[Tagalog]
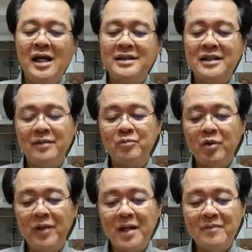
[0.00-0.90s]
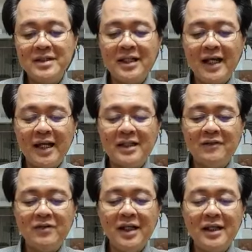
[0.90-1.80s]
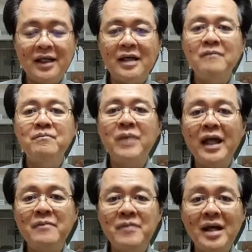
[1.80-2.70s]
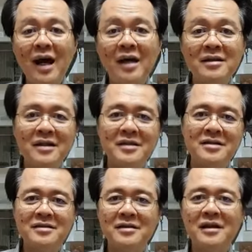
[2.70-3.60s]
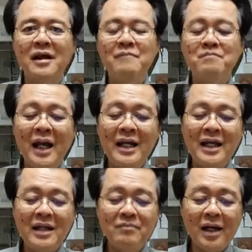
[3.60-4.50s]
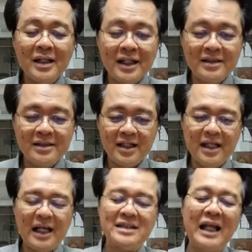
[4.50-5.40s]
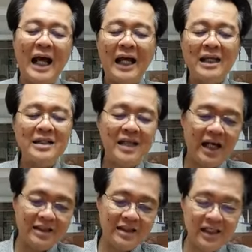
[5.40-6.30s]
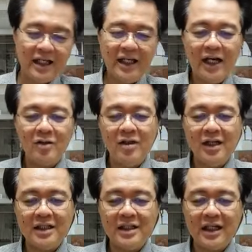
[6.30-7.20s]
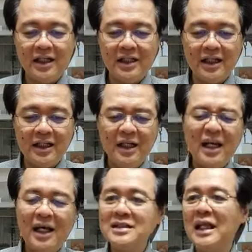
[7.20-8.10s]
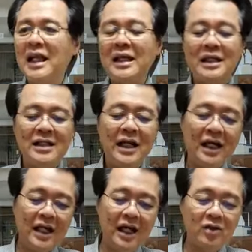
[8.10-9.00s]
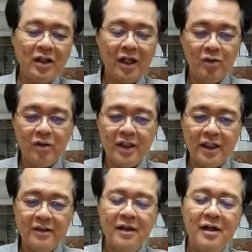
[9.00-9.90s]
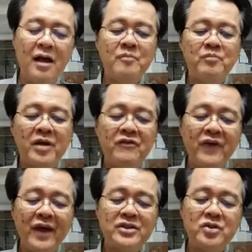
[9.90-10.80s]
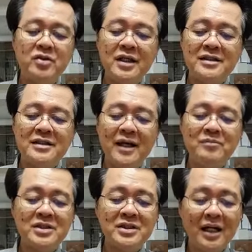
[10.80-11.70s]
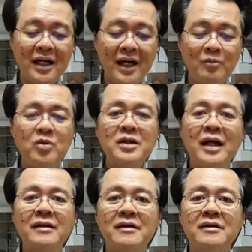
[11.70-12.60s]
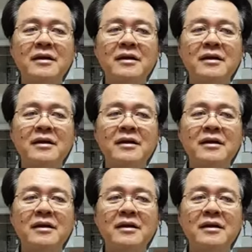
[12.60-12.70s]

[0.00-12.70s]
Isa din problema sa negative thinking, blaming others mahilig manisi, kasalanan niya kasi, kaya ako nagkasakit eh. Kasalanan niya, kaya ako nalugi perfectionism sa gamutan.